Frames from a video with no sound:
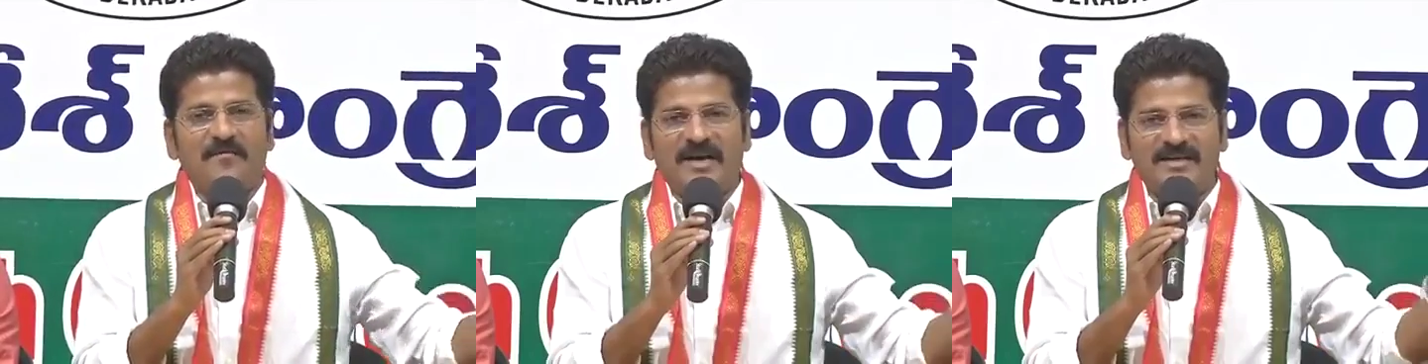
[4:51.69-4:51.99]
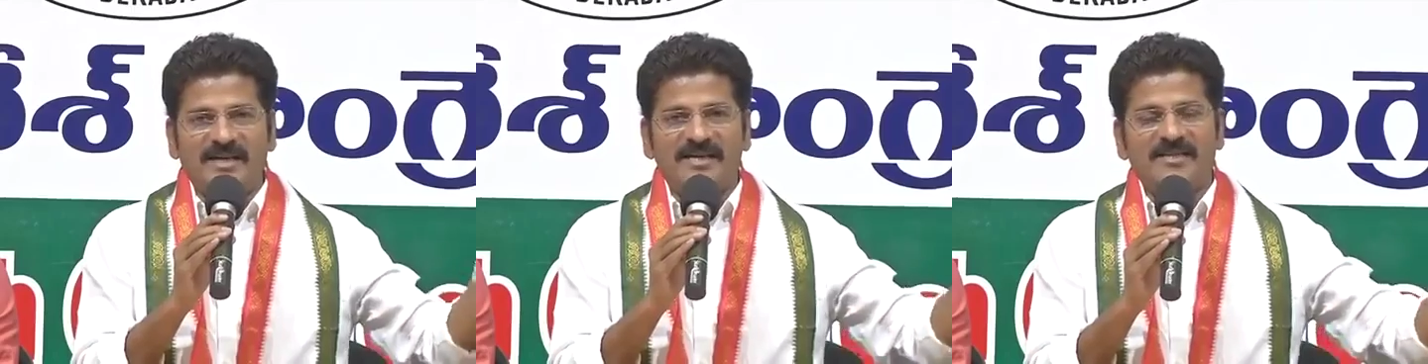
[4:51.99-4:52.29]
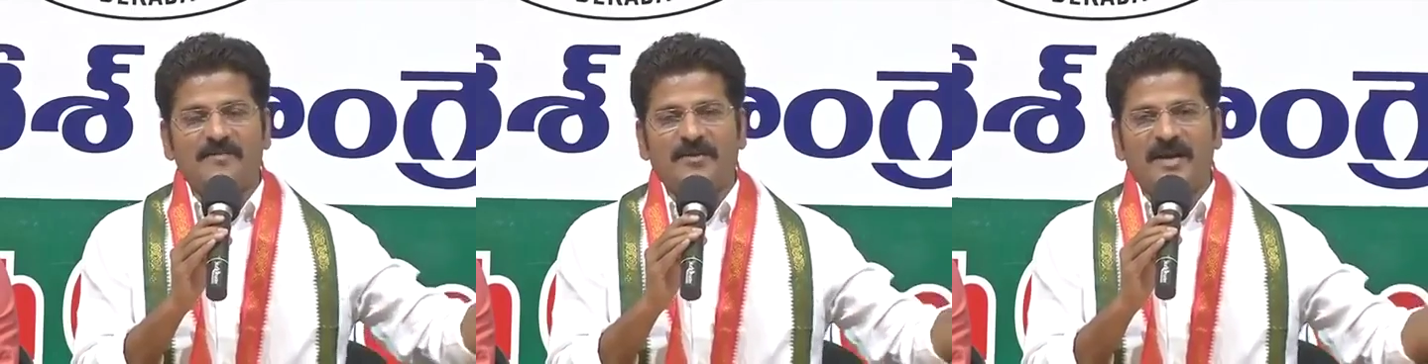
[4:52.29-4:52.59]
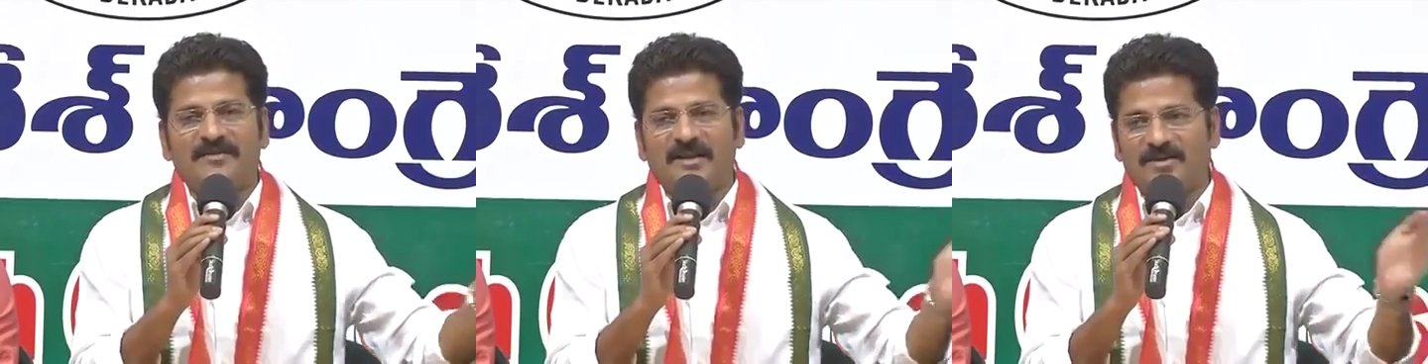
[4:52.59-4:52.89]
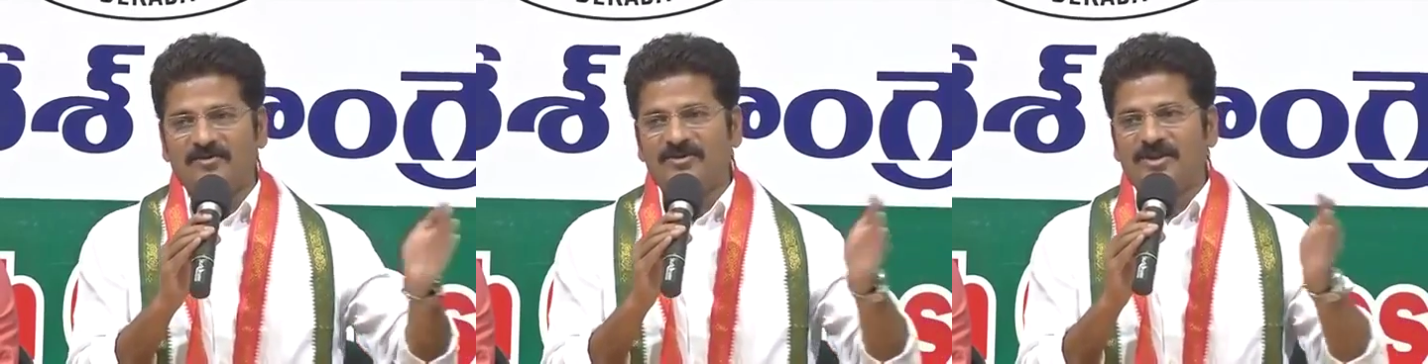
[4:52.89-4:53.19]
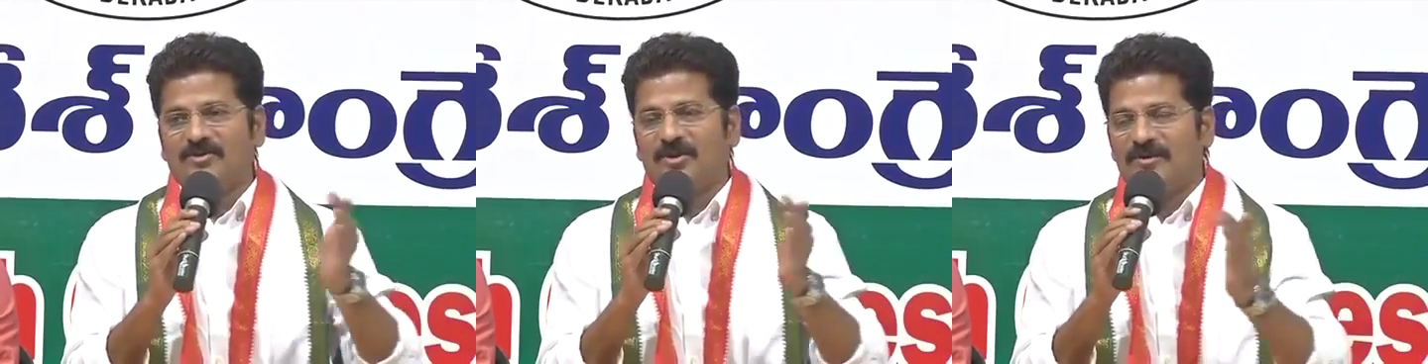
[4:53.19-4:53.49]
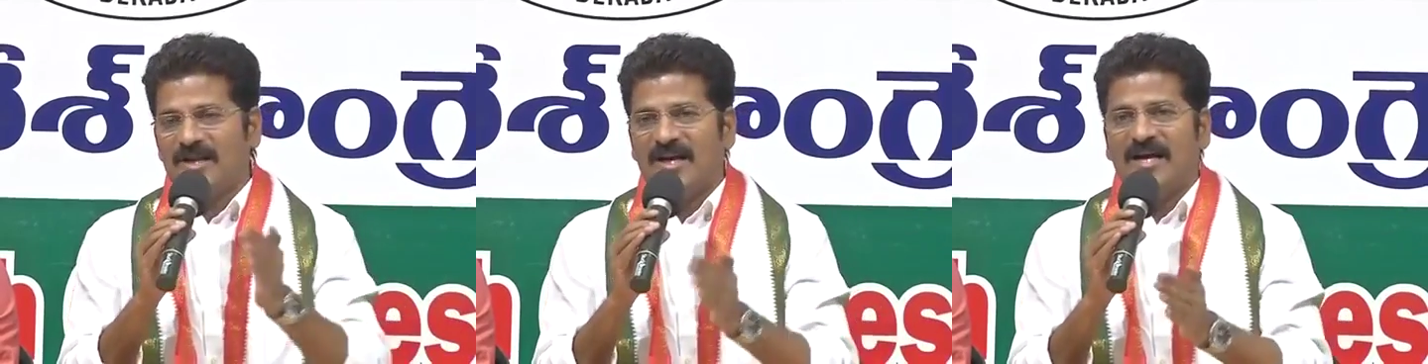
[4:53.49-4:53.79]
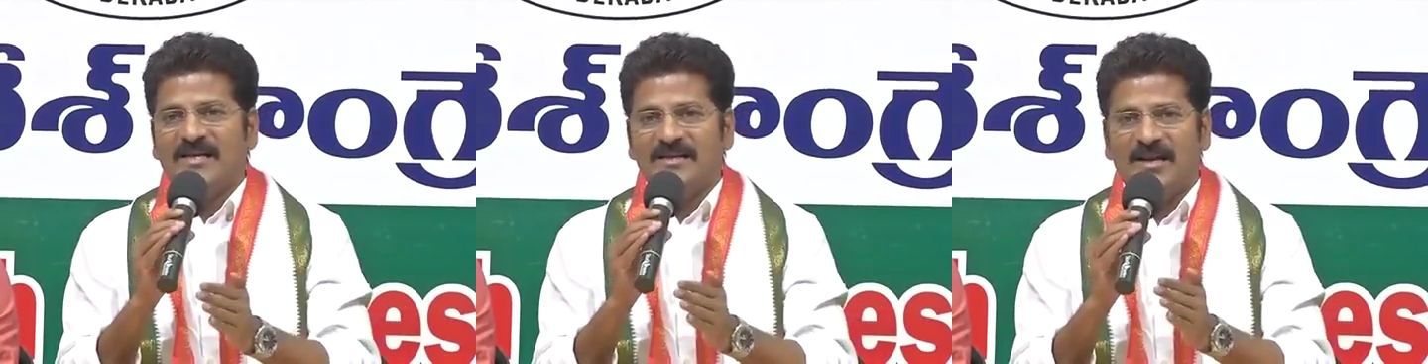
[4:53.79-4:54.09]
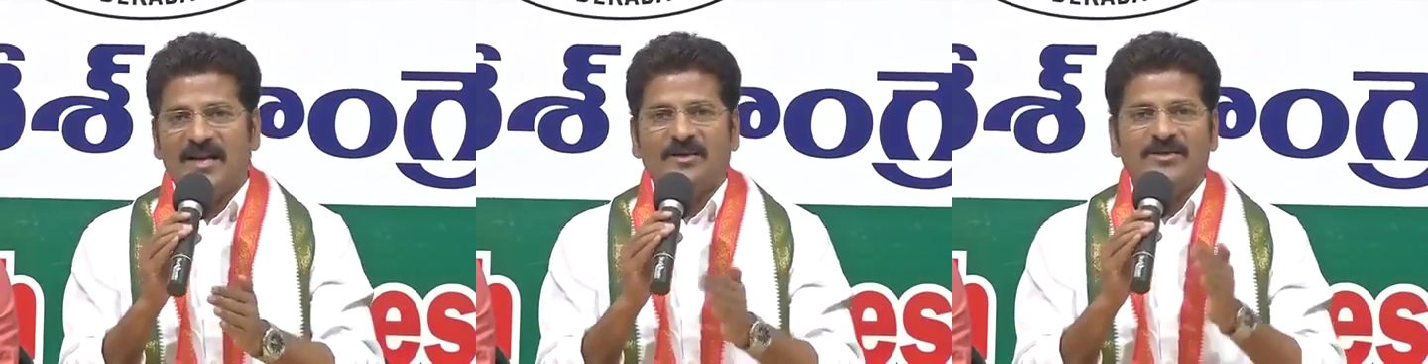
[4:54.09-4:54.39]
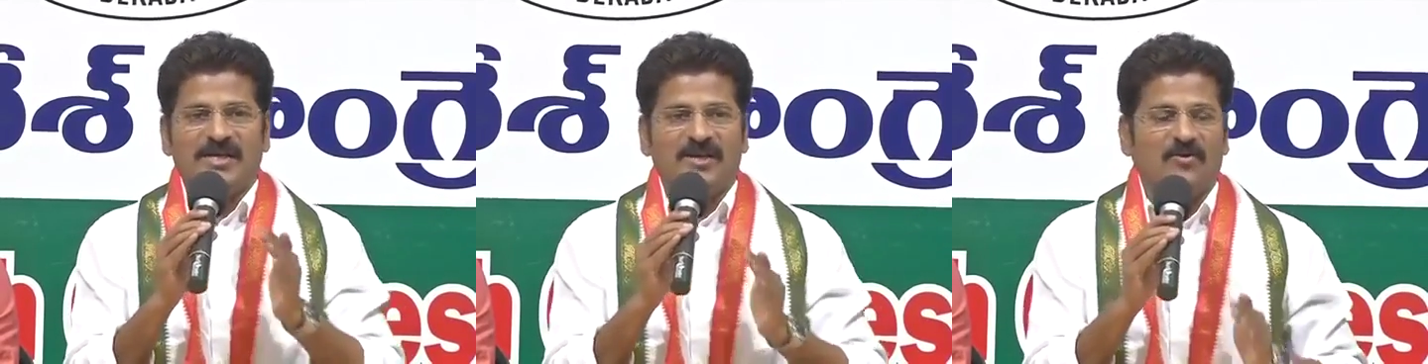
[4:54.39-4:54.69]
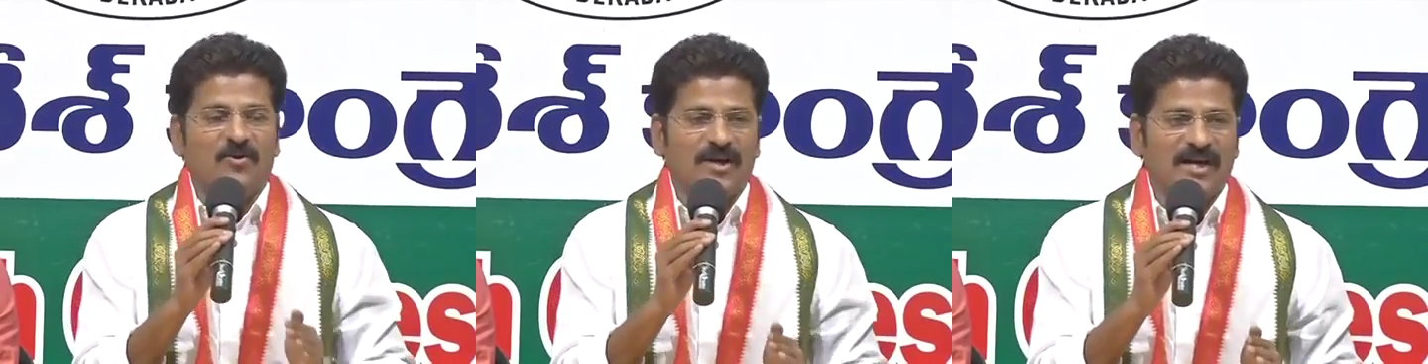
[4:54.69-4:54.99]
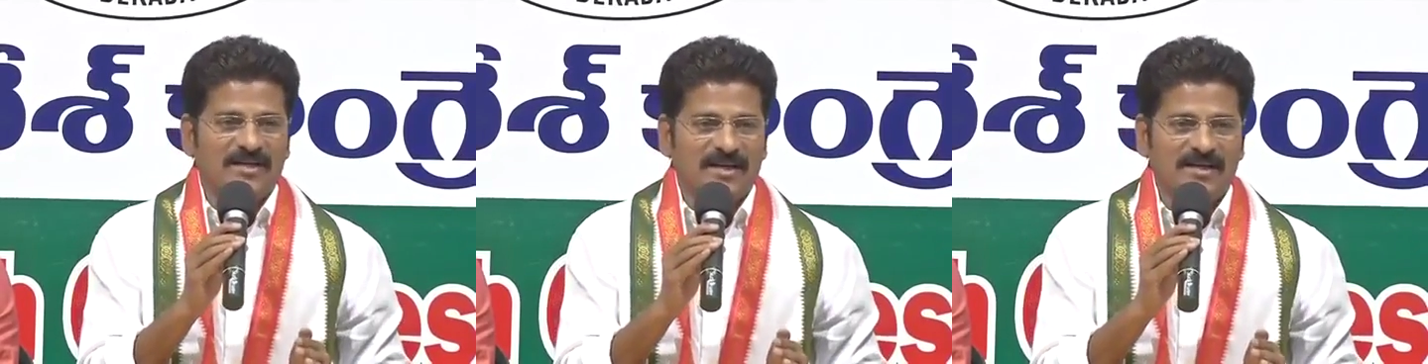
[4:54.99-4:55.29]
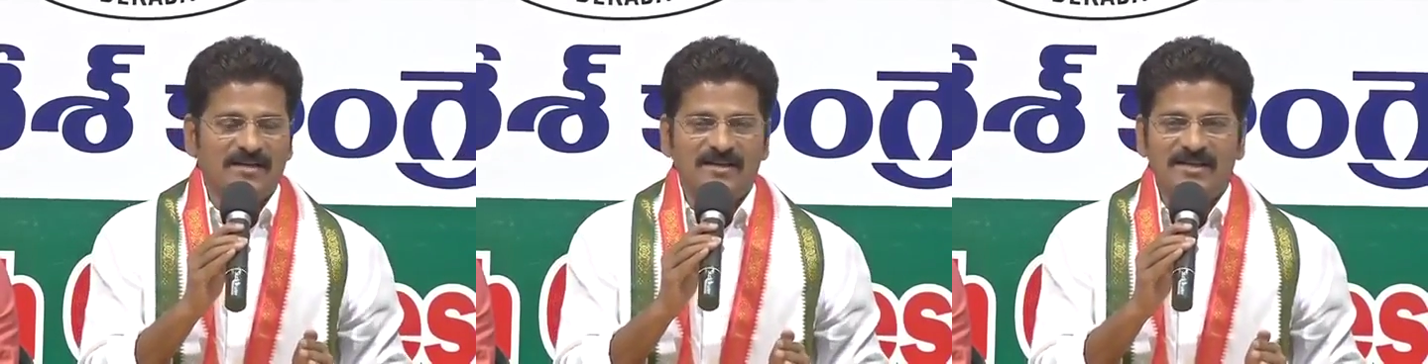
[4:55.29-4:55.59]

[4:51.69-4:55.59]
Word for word: పనిచేసే ప్రాంతాన్ని నుంచి తొందరగా ఇళ్లకు చేరుకోవడానికి